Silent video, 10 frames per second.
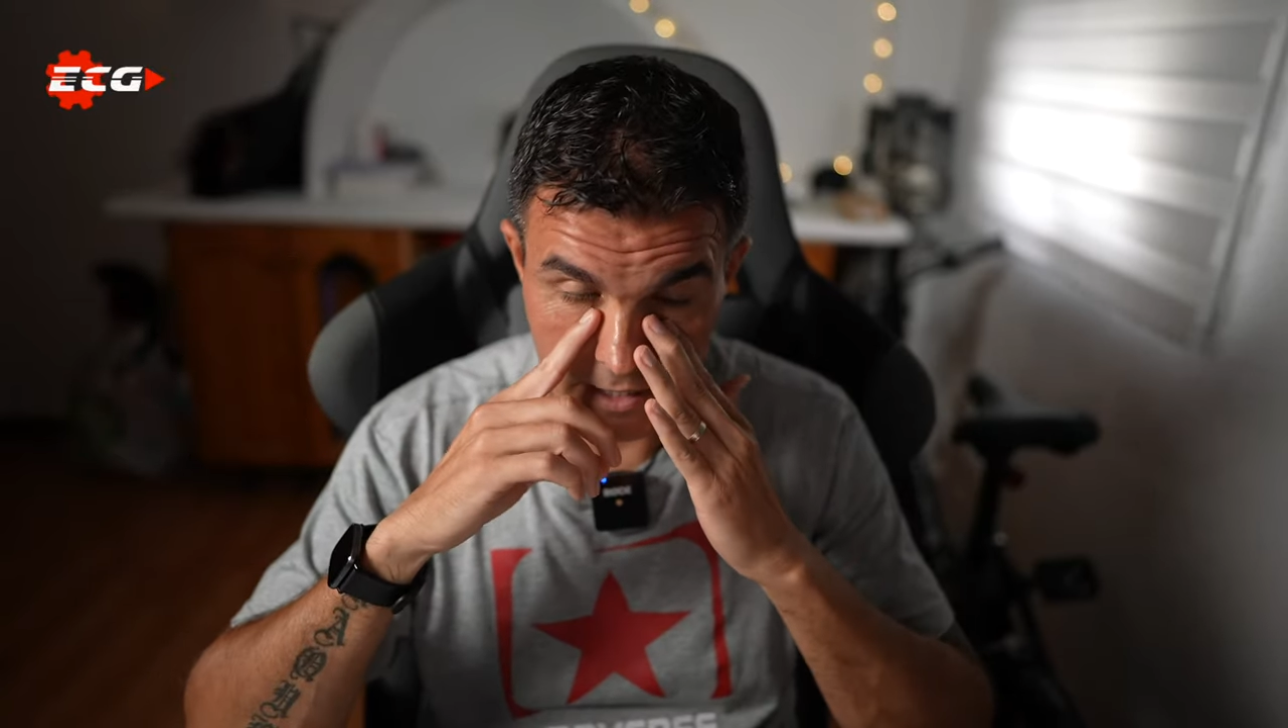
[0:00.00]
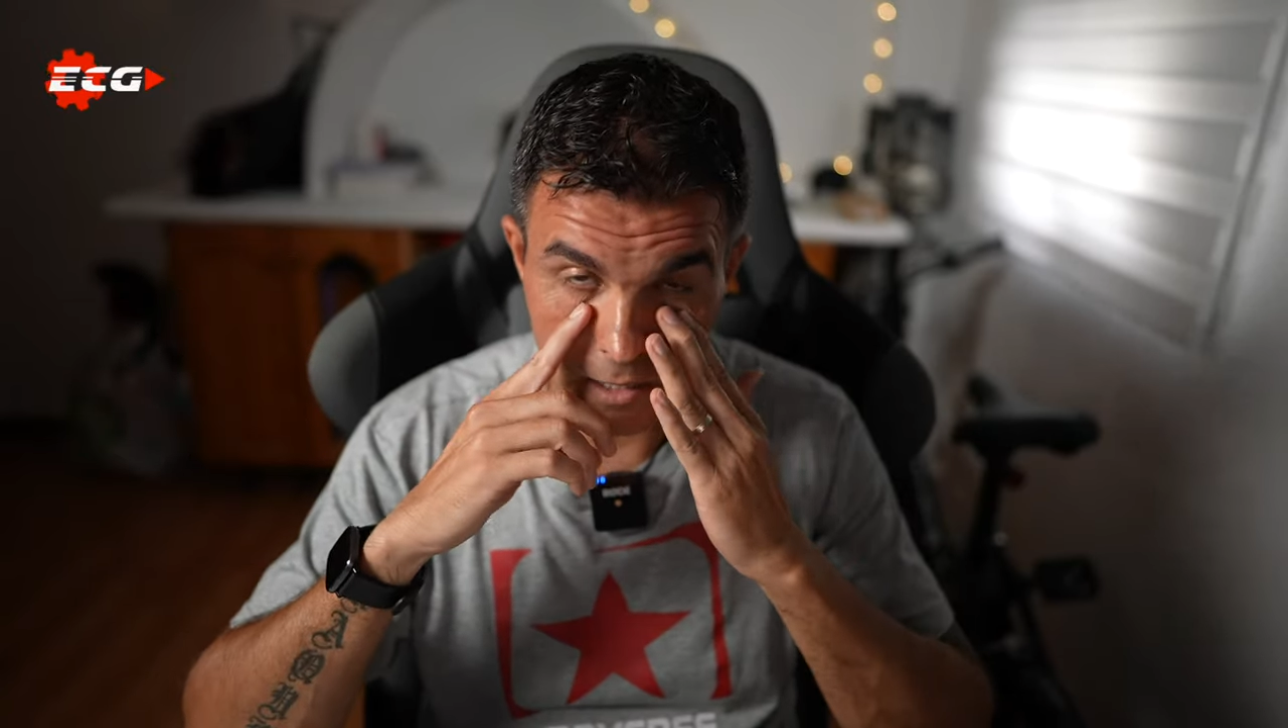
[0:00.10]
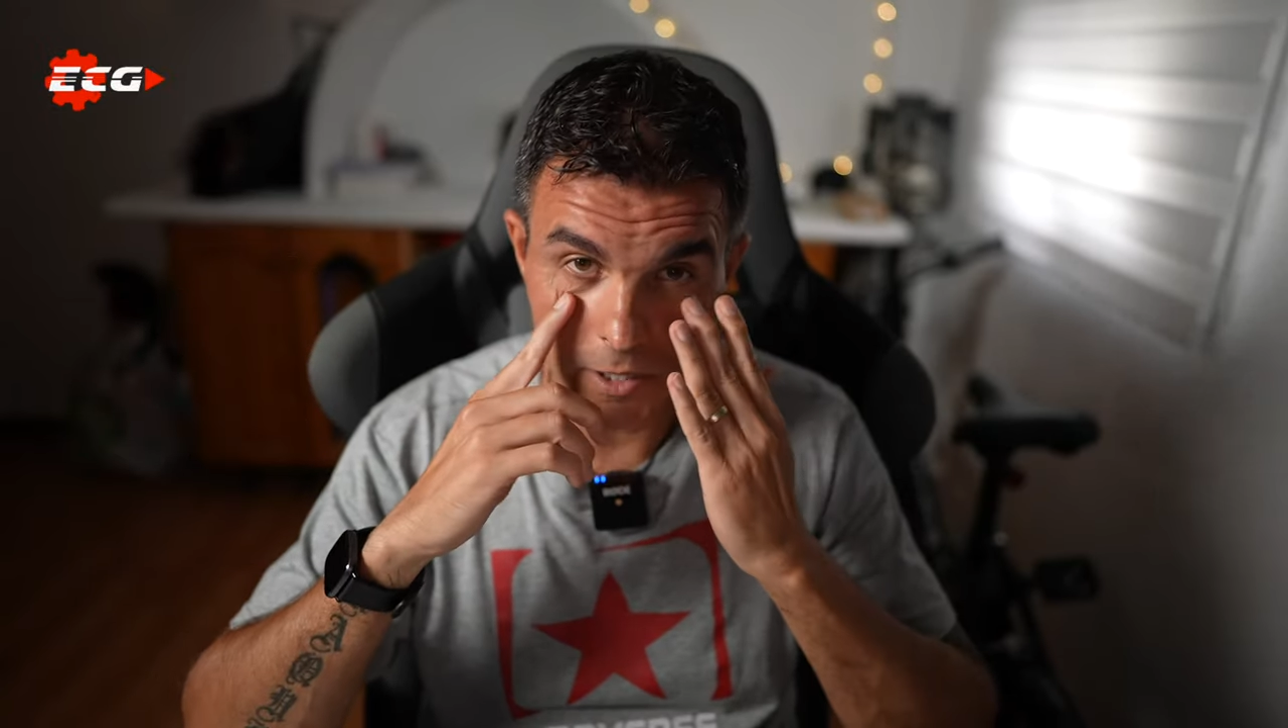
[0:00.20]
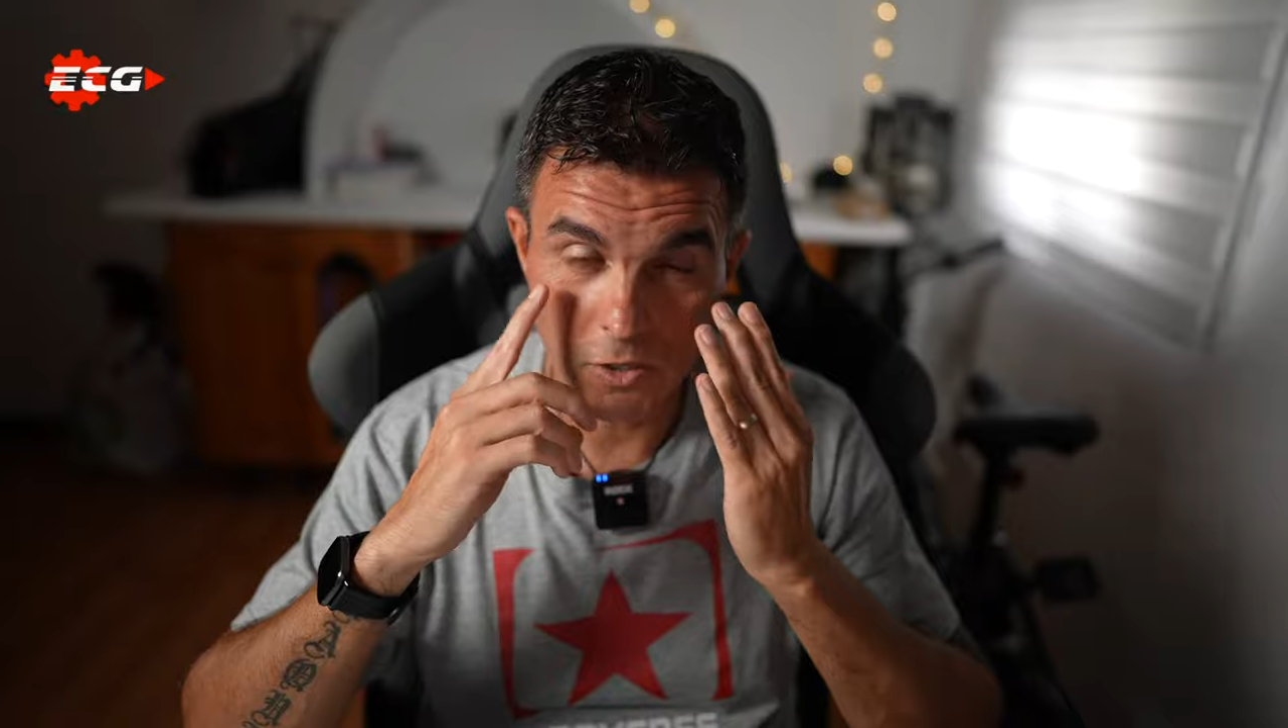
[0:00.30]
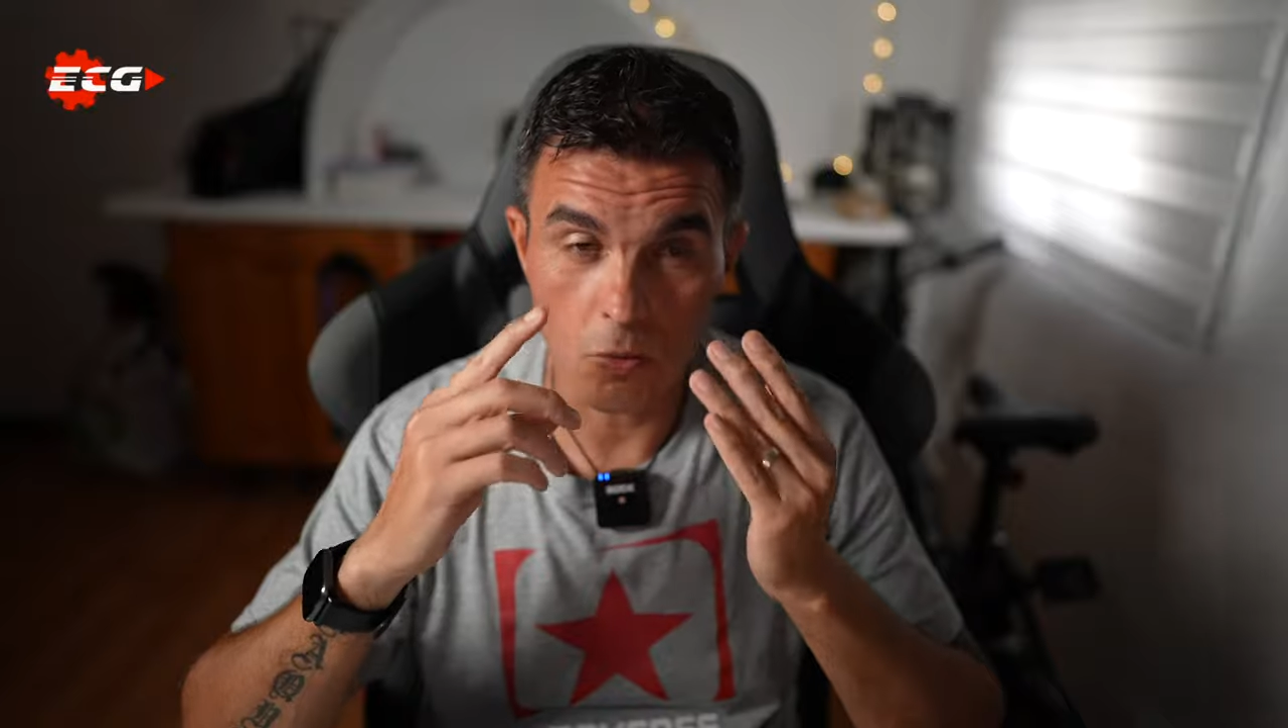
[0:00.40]
ya
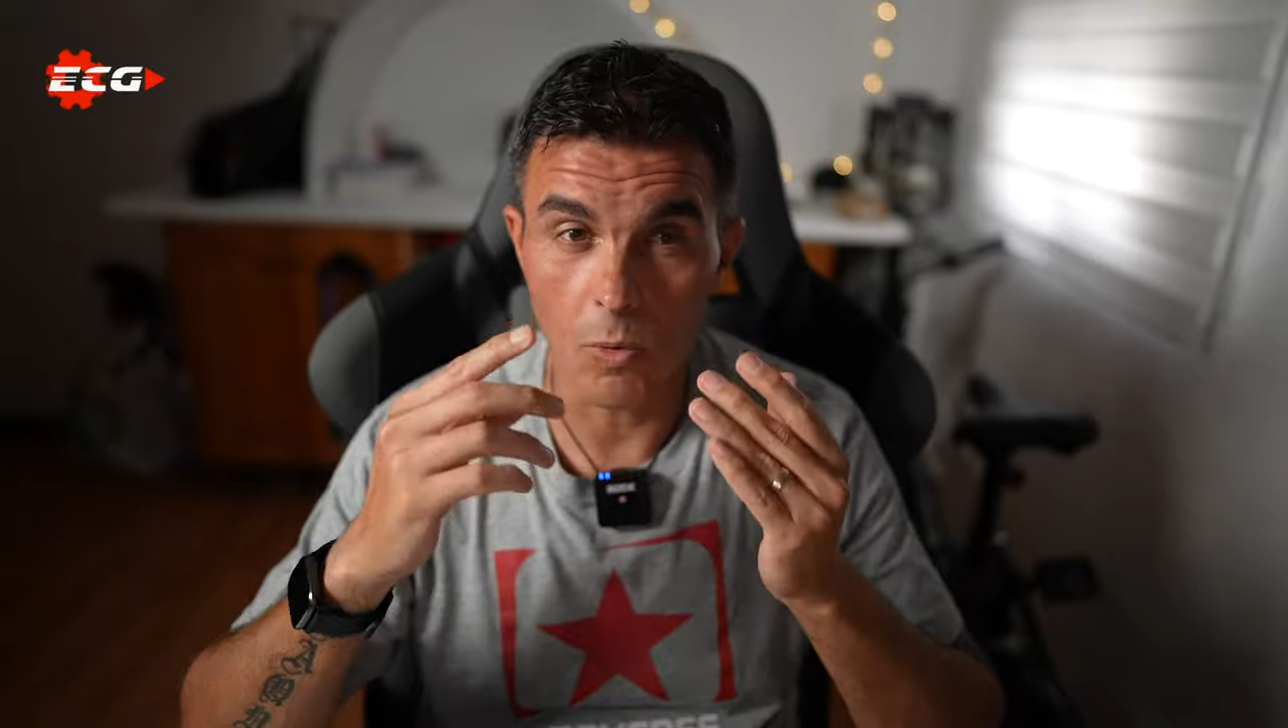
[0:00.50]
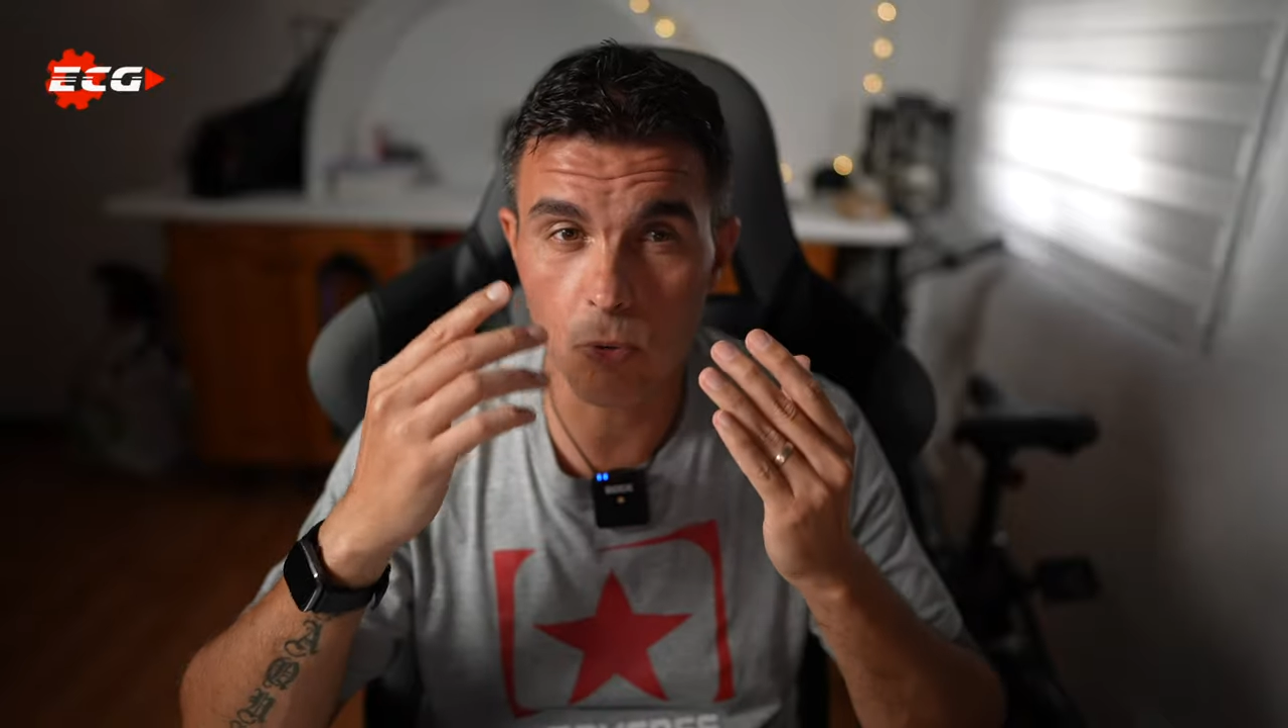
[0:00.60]
veréis como